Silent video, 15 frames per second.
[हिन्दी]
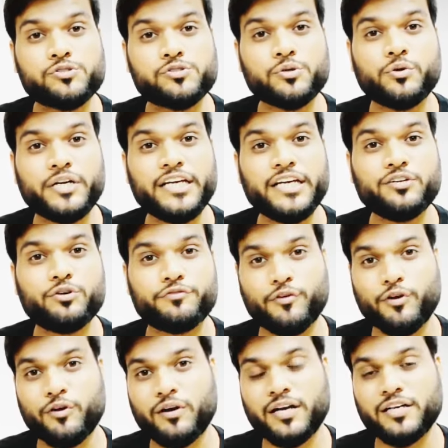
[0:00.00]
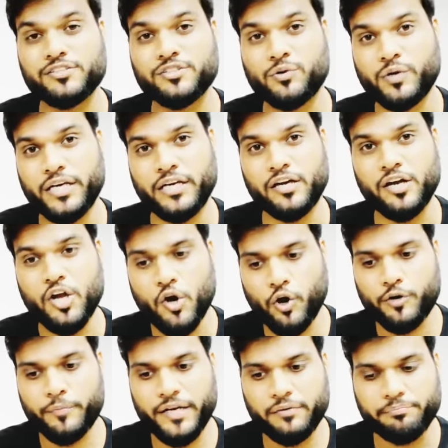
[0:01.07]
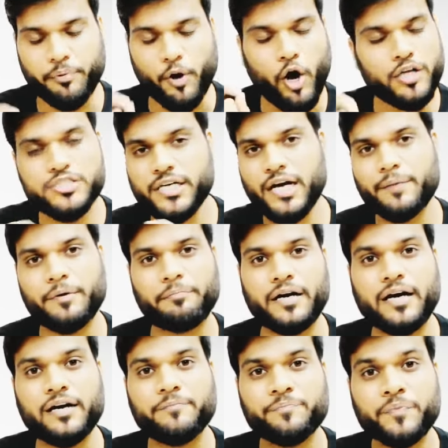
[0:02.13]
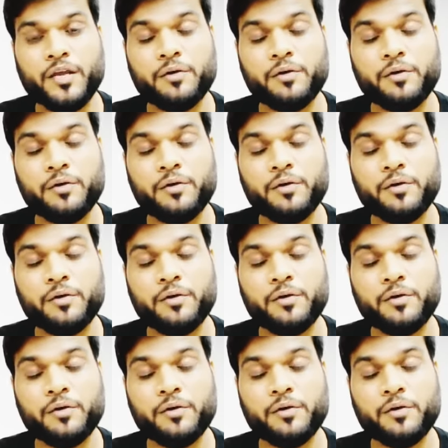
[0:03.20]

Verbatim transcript: उस रूटीन को फॉलो करना जरूरी है और मैंने बहुत जगह पे पढ़ा